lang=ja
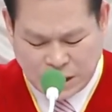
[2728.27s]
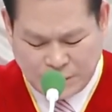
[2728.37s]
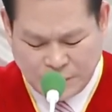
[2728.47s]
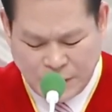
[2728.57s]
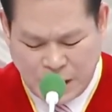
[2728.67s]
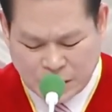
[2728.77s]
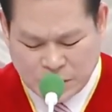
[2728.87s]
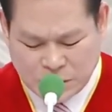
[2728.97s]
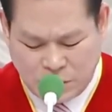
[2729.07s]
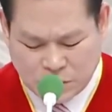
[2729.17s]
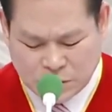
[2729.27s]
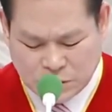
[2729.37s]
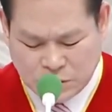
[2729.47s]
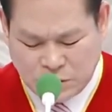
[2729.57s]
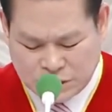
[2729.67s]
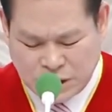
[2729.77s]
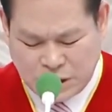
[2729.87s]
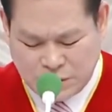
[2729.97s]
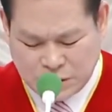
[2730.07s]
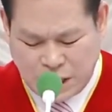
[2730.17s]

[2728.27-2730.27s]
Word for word: る敵である悪魔サタン、